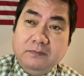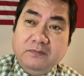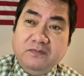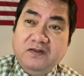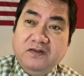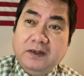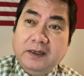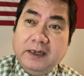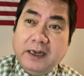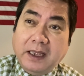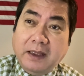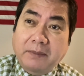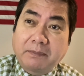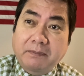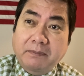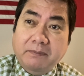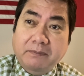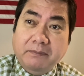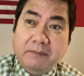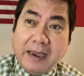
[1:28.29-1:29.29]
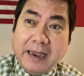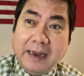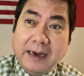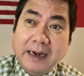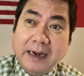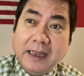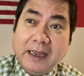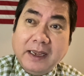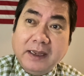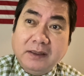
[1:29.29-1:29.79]
Việt Nam bán
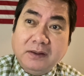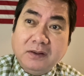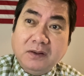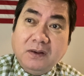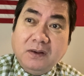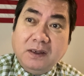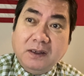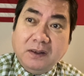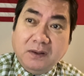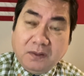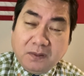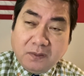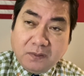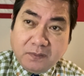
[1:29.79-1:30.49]
lại cho Ấn Độ.